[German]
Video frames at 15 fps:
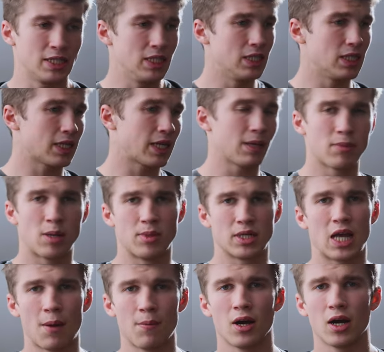Die kriegt man
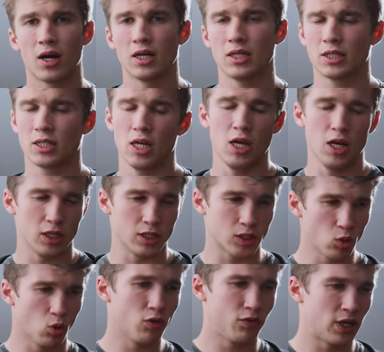mit Kameras
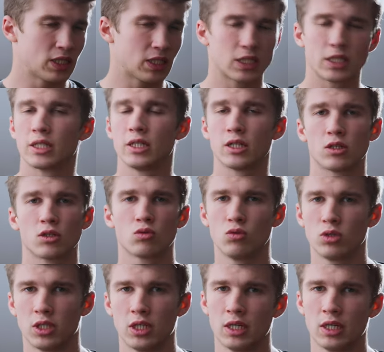so faszinierend gut